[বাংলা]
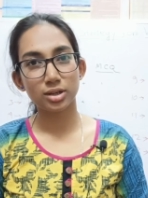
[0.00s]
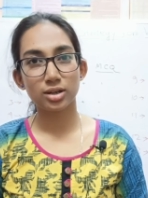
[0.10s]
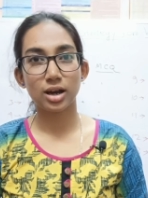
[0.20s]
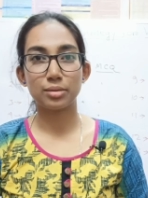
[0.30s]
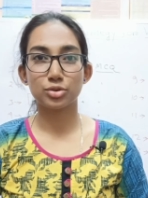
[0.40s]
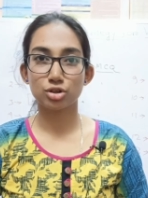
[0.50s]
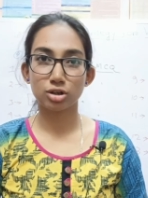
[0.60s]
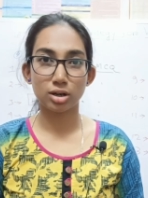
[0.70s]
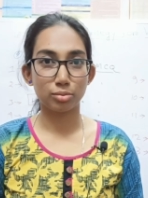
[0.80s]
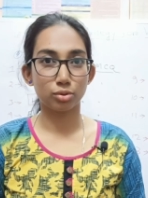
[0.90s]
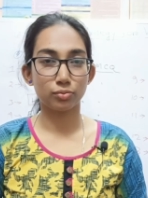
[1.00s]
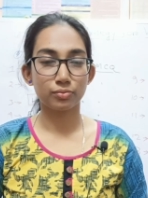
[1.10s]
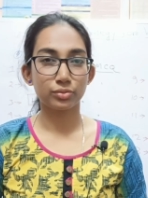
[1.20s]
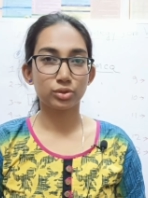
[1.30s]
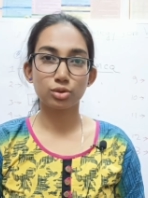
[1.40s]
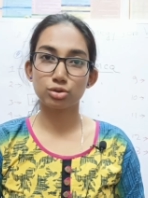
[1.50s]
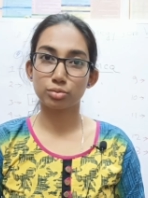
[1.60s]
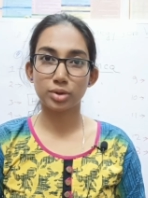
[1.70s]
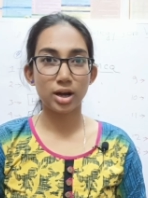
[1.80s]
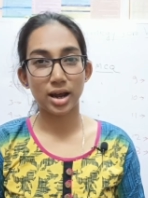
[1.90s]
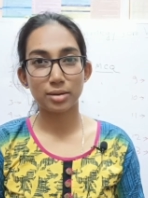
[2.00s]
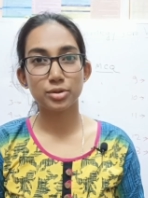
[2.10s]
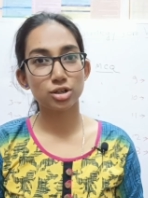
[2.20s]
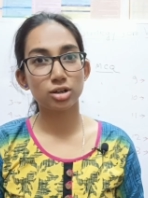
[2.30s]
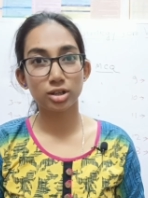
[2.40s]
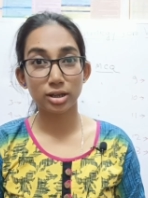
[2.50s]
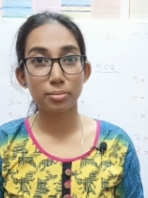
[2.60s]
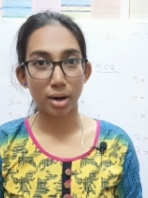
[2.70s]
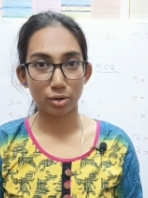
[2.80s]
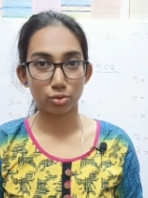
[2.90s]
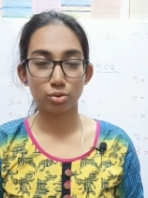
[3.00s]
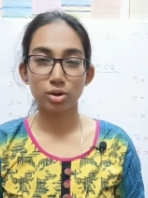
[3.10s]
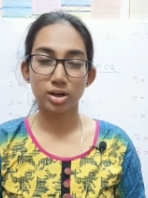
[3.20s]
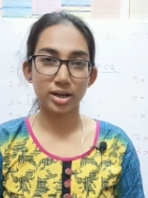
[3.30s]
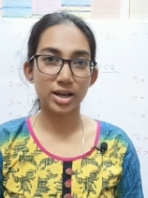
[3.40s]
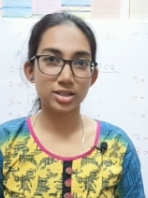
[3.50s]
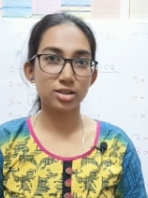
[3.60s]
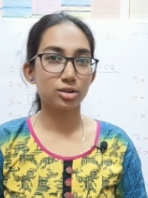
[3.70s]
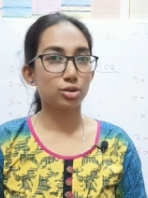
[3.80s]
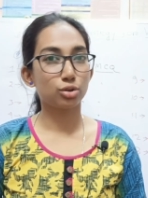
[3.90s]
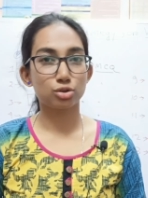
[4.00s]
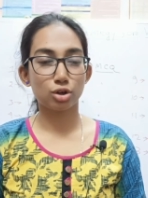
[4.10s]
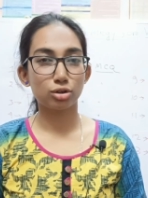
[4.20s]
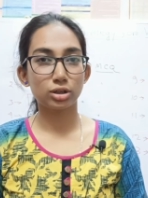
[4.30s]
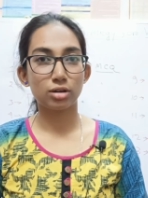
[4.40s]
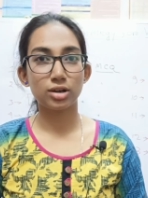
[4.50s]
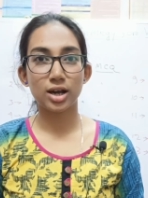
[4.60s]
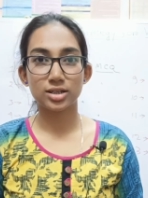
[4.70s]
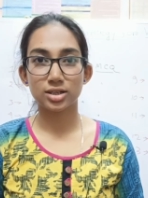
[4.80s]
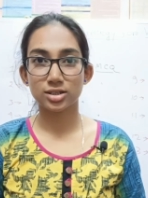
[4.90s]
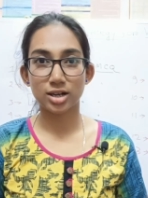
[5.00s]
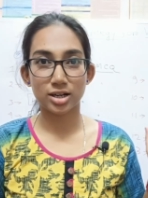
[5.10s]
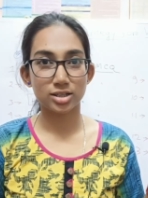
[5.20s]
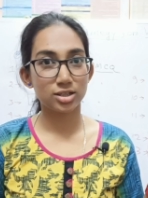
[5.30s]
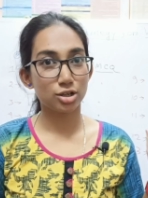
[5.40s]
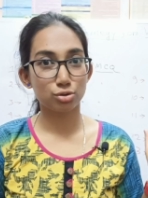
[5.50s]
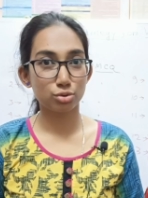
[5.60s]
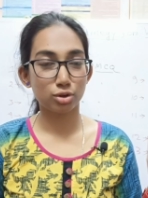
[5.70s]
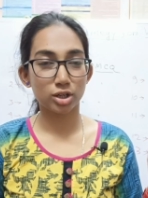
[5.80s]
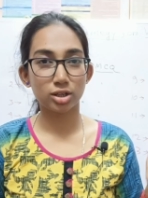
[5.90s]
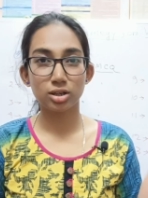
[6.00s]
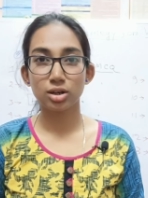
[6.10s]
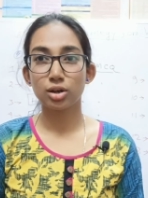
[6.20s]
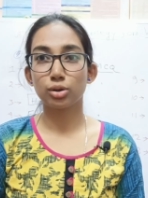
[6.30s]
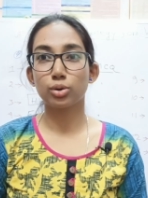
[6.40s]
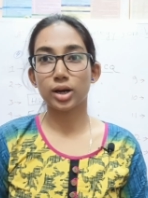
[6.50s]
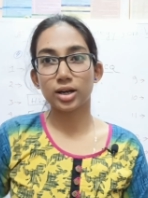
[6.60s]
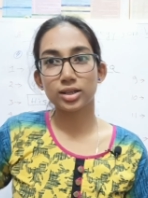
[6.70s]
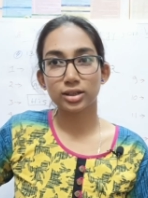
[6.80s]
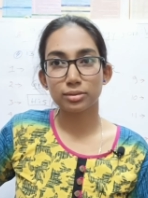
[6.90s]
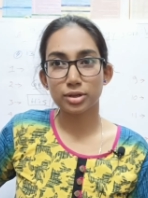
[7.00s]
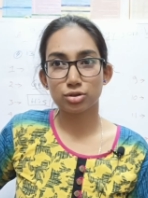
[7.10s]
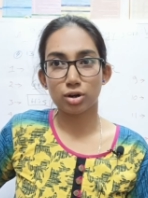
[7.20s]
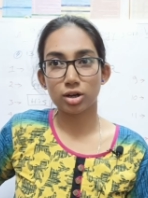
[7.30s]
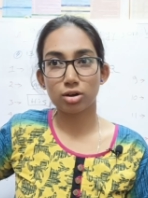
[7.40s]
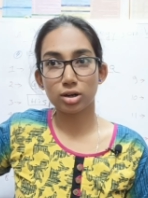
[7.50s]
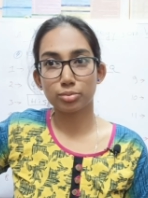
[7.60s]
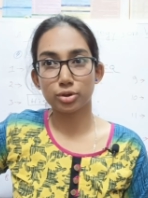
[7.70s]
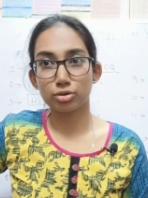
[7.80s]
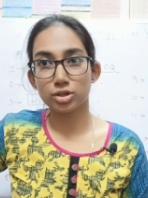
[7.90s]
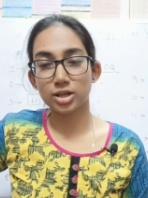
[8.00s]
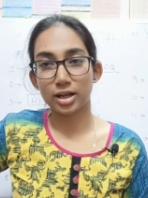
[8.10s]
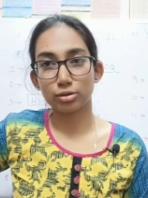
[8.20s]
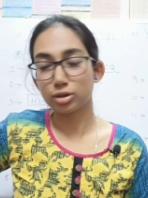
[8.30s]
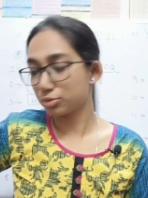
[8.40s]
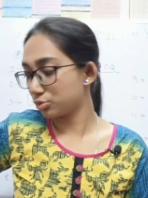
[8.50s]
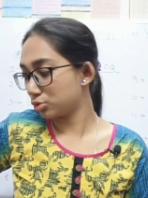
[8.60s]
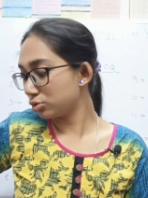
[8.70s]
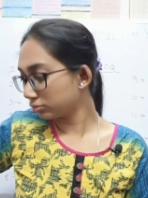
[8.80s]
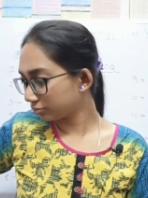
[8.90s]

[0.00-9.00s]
আমি অ্যাডমিশন নেব তো তোমরা অ্যাডমিশন নিতে পারো ঠিক আছে তো চলো তাহলে আজকে স্ট্র্যাটেজিটা শুরু করে দিই তো এখানে দেখতে পাচ্ছ অনেক কটা বই রয়েছে এতটা উঁচু